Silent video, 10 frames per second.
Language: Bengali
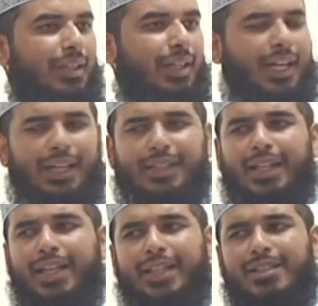আল্লাহ
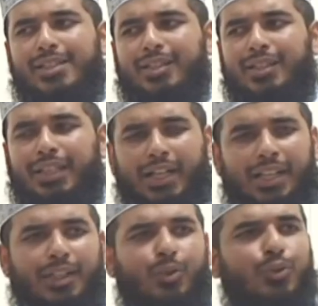তালাকে চিনতে
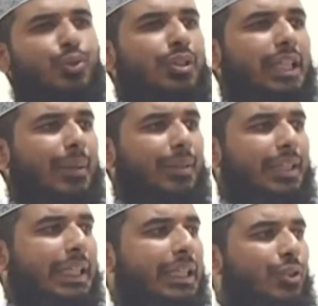আল্লাহ তালা কতটি
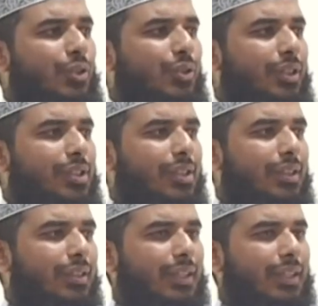আমাদেরকে নিদর্শন দিচ্ছেন